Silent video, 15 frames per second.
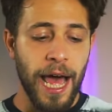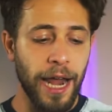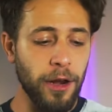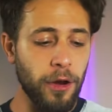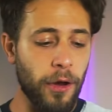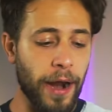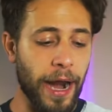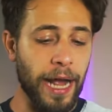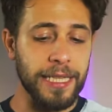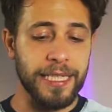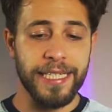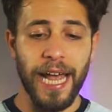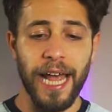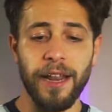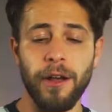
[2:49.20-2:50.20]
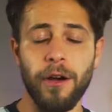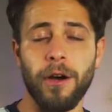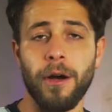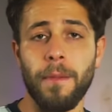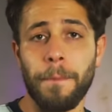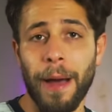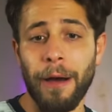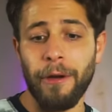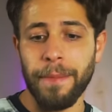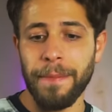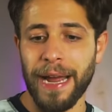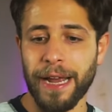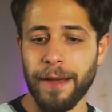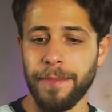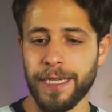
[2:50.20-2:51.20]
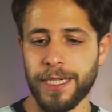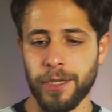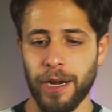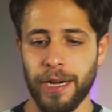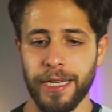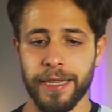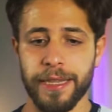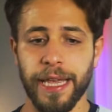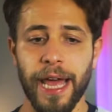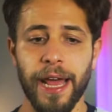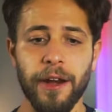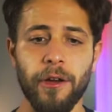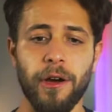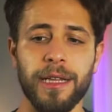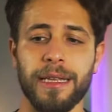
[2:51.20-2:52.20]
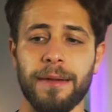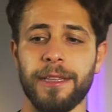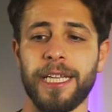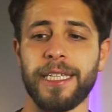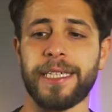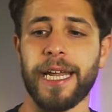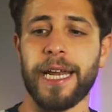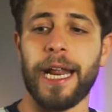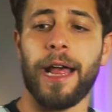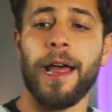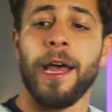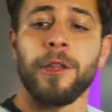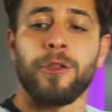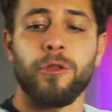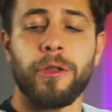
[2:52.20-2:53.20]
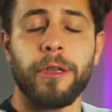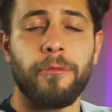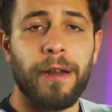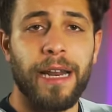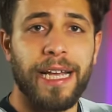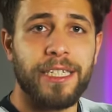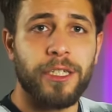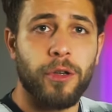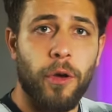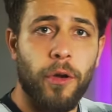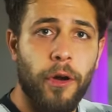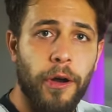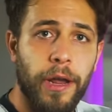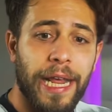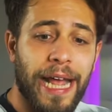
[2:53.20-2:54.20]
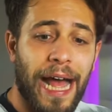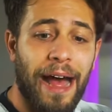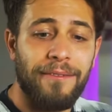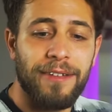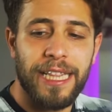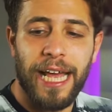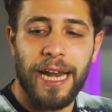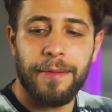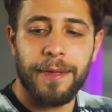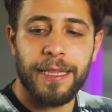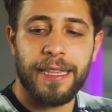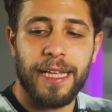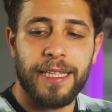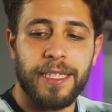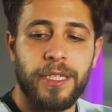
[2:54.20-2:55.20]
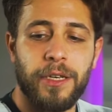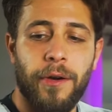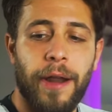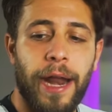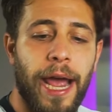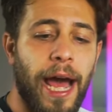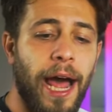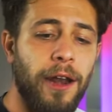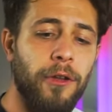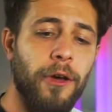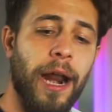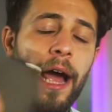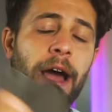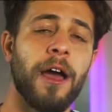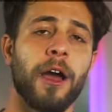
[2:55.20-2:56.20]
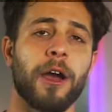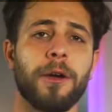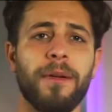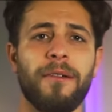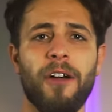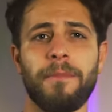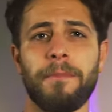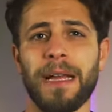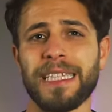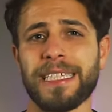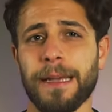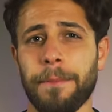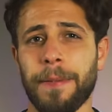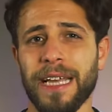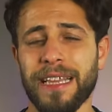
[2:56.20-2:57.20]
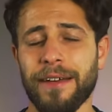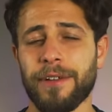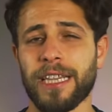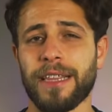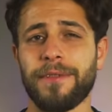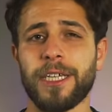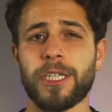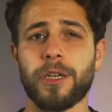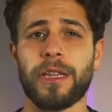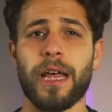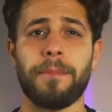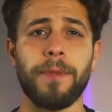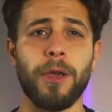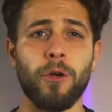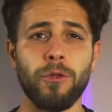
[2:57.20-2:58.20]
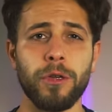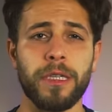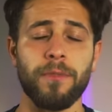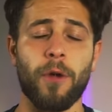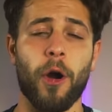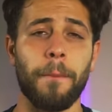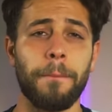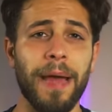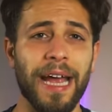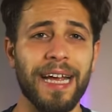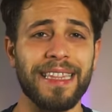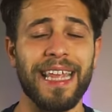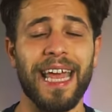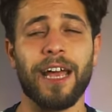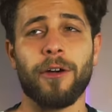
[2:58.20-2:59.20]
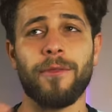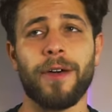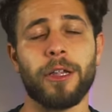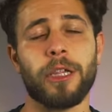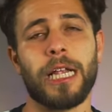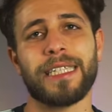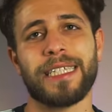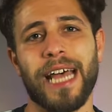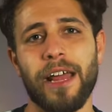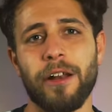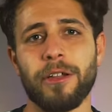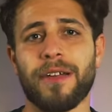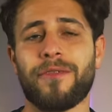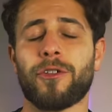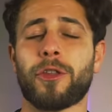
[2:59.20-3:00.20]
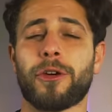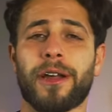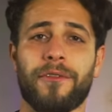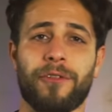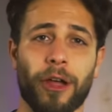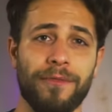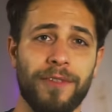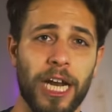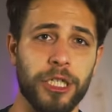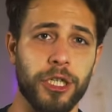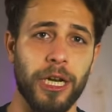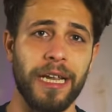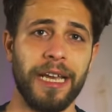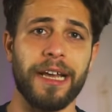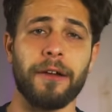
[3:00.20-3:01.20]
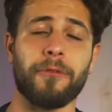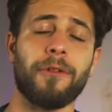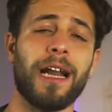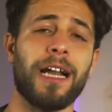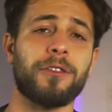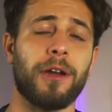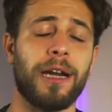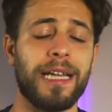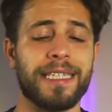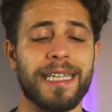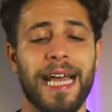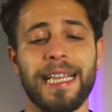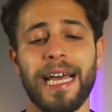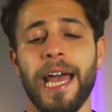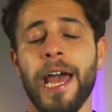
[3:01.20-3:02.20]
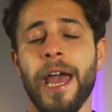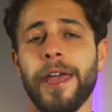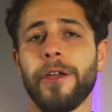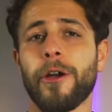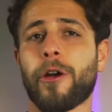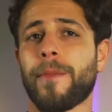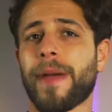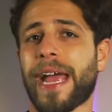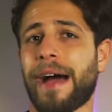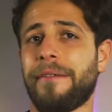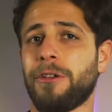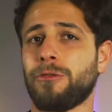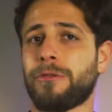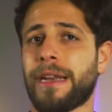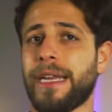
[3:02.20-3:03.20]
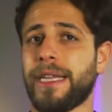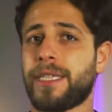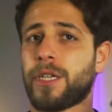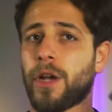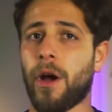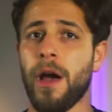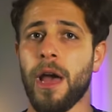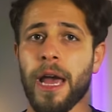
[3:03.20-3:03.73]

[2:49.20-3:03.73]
Allora, zaino powerbank messo all'interno, andiamo ad inserire tutti quelli che sono sono i cavi di alimentazione. Allora, come voi ben sapete avrete visto dal mio ultimo bag tech, ovvero dal zaino da fotografo che vi lascio il link qui in alto nelle schede, io come cavi utilizzo